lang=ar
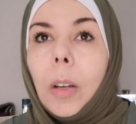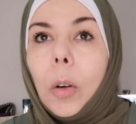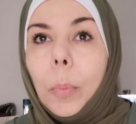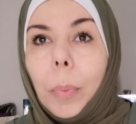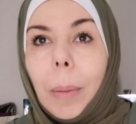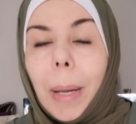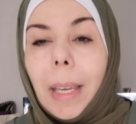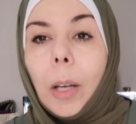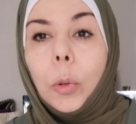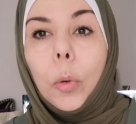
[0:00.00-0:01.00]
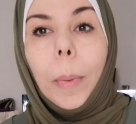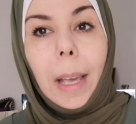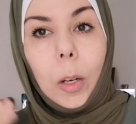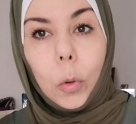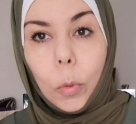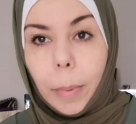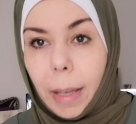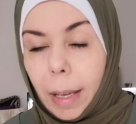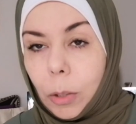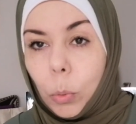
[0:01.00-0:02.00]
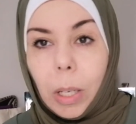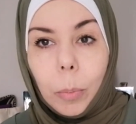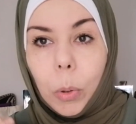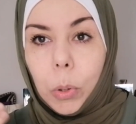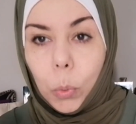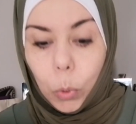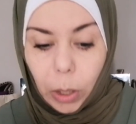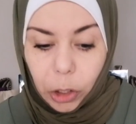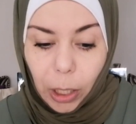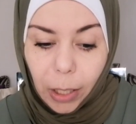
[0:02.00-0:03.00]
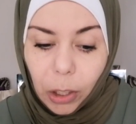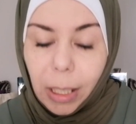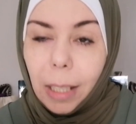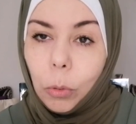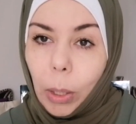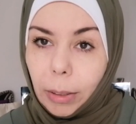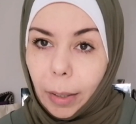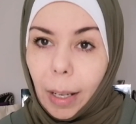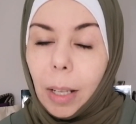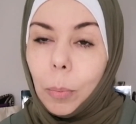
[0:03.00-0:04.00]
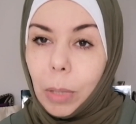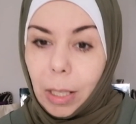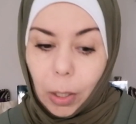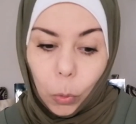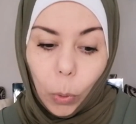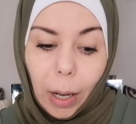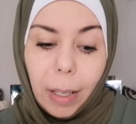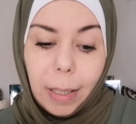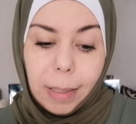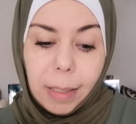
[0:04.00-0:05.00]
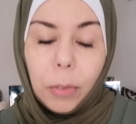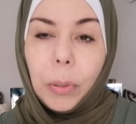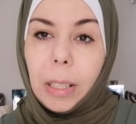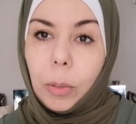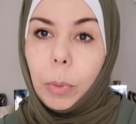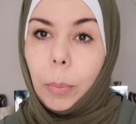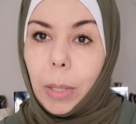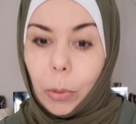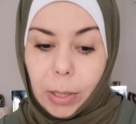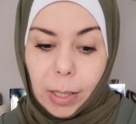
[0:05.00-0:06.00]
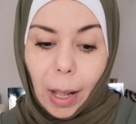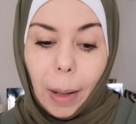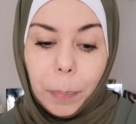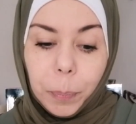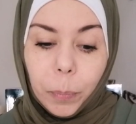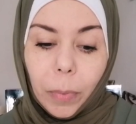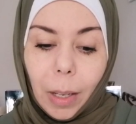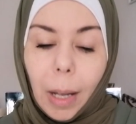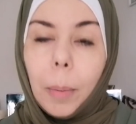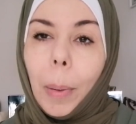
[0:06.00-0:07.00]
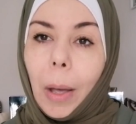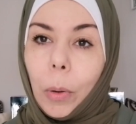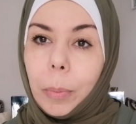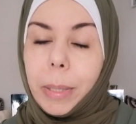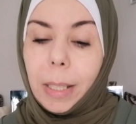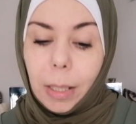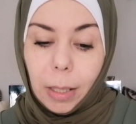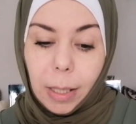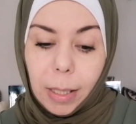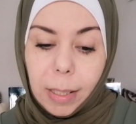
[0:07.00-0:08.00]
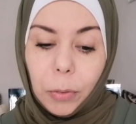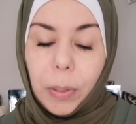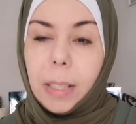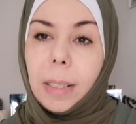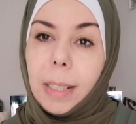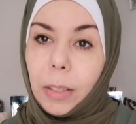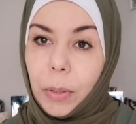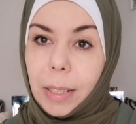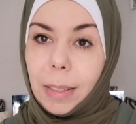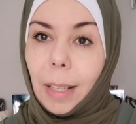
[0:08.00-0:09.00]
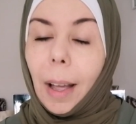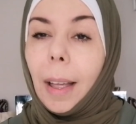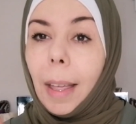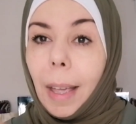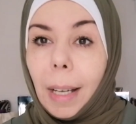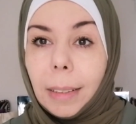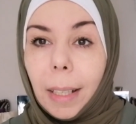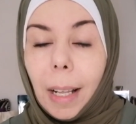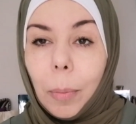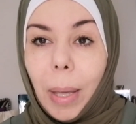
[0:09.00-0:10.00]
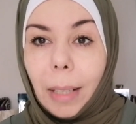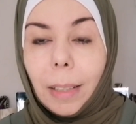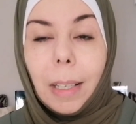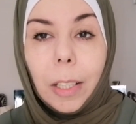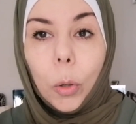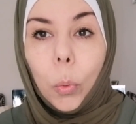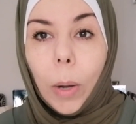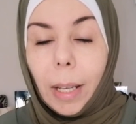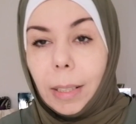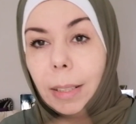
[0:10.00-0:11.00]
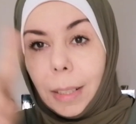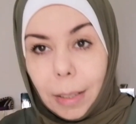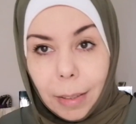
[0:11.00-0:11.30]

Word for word: ربما ياخذوا معلومات ولا يبغوا يسولوا على شي حاجه كاين واحد الرقم اللي هو 0809 54 ستة هذا الرقم هذا اللي هو يعني